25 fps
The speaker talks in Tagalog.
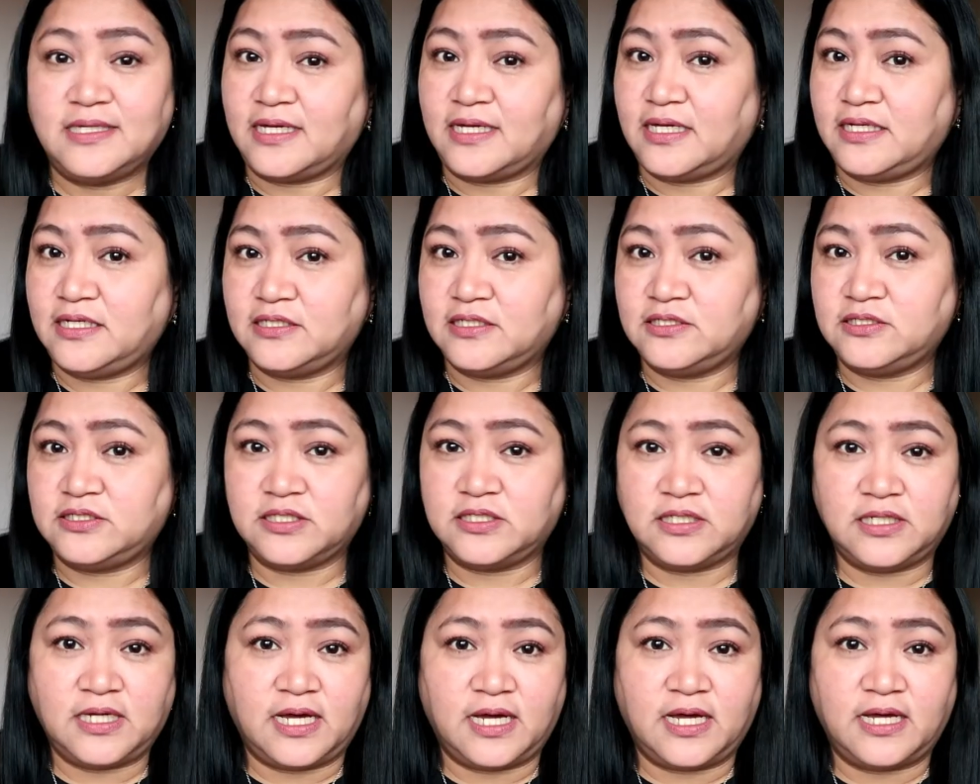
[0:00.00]
Ayan
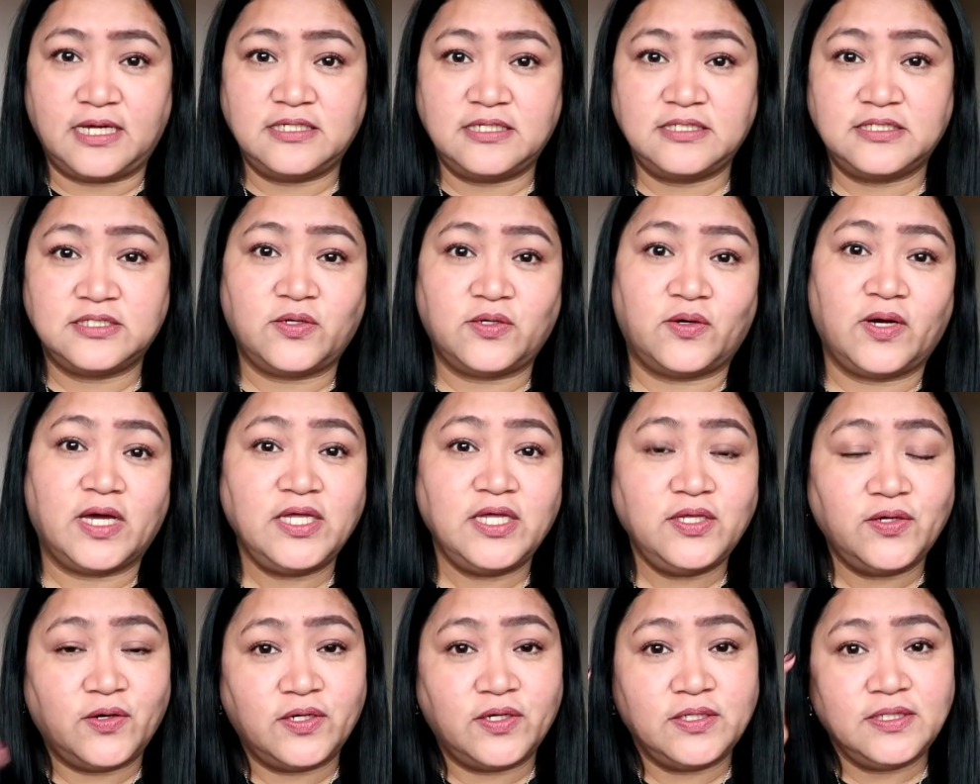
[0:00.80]
siya guys. So
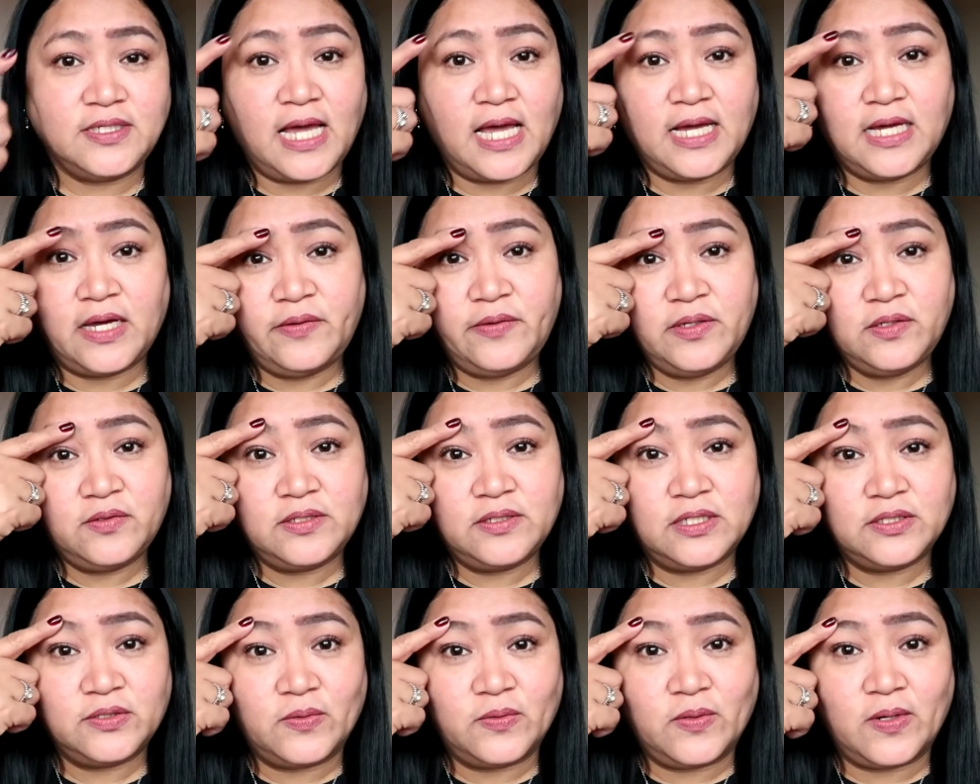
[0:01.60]
ngayon, gagawin ko
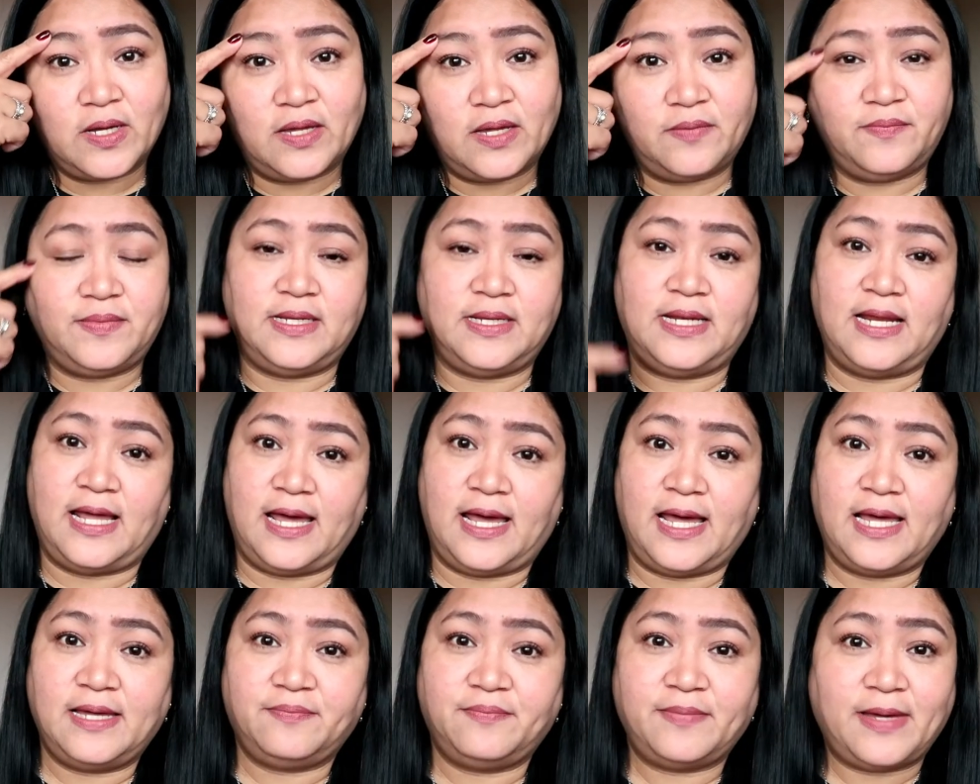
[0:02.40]
na tong
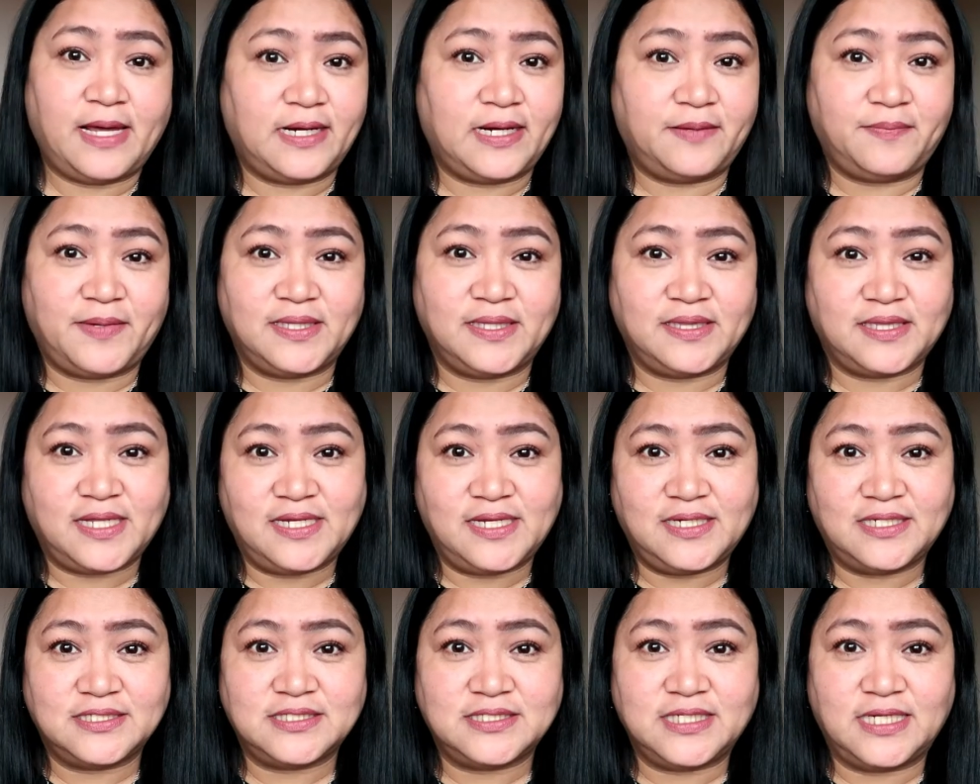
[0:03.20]
kabila para pantay
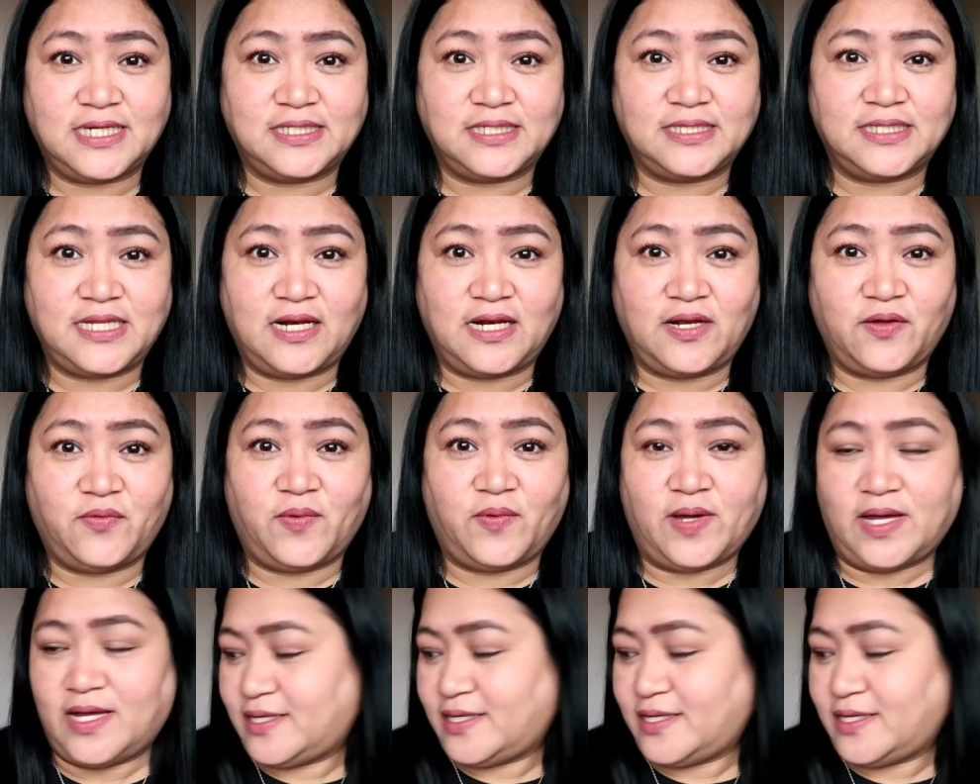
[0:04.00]
na silang dalawa.